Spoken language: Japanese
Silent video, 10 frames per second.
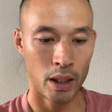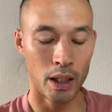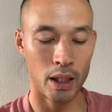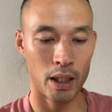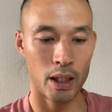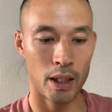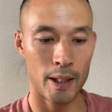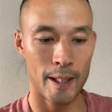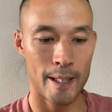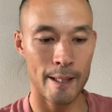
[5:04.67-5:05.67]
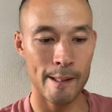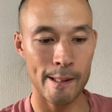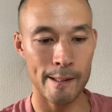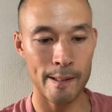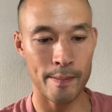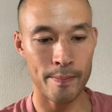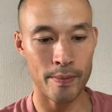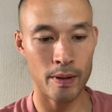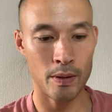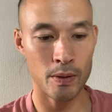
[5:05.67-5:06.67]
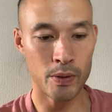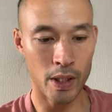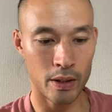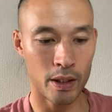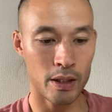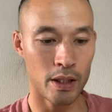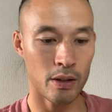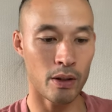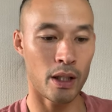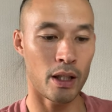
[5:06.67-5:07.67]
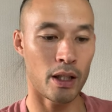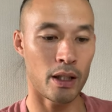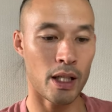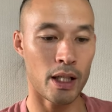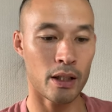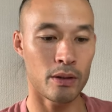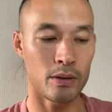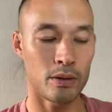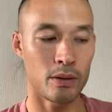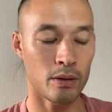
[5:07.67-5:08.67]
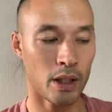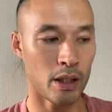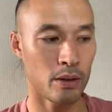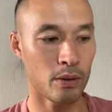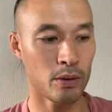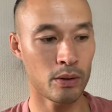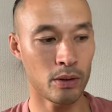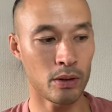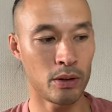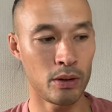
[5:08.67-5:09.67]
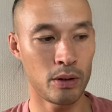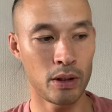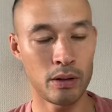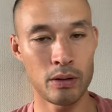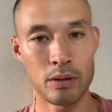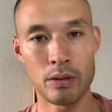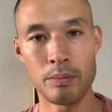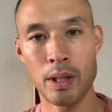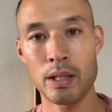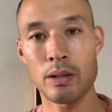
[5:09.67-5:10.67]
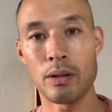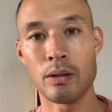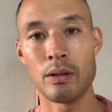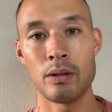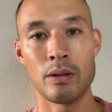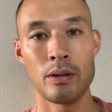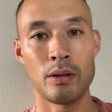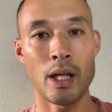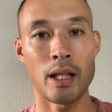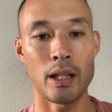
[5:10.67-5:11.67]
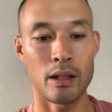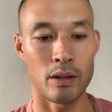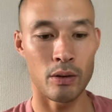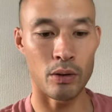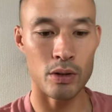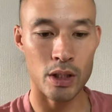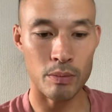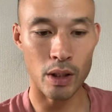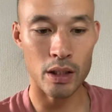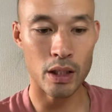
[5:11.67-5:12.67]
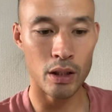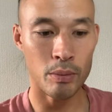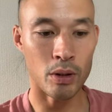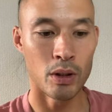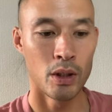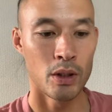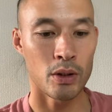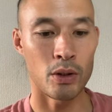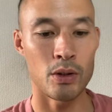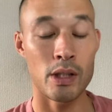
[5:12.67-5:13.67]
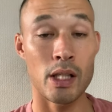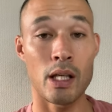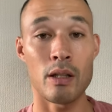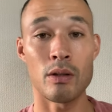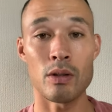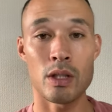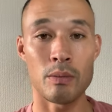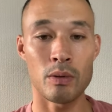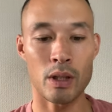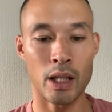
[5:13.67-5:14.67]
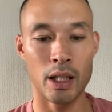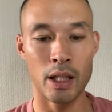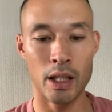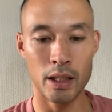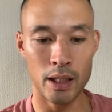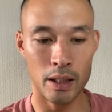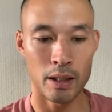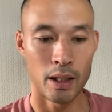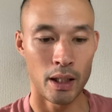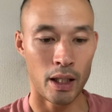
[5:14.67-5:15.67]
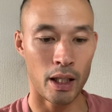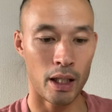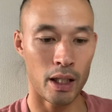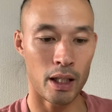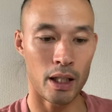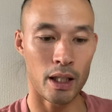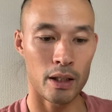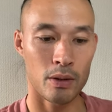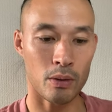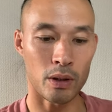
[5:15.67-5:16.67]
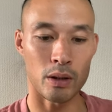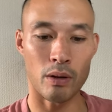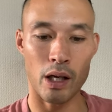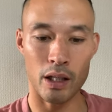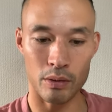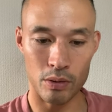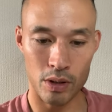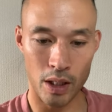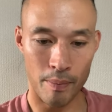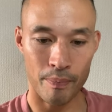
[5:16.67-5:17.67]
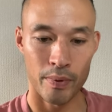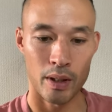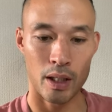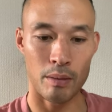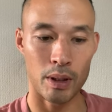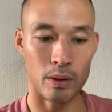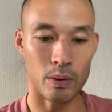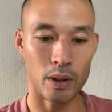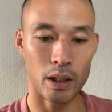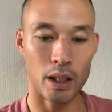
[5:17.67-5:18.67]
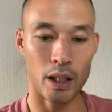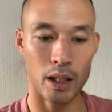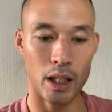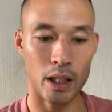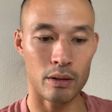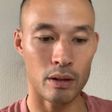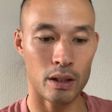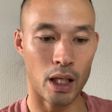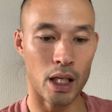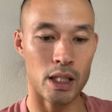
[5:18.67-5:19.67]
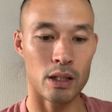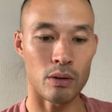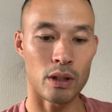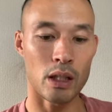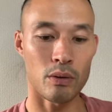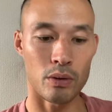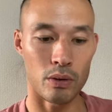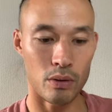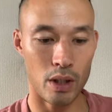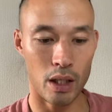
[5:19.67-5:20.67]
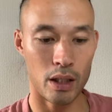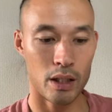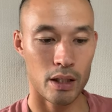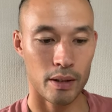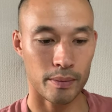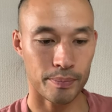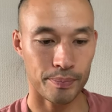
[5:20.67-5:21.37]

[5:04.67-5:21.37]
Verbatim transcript: えー、おそらくなんですけど、えー、大学の監督とニューメキシコユナイデというチームなんですけれども、その USL のチームの関係があって、えー、そこにトライアウトして、えー、見事に、契約を勝ち取ったという例です。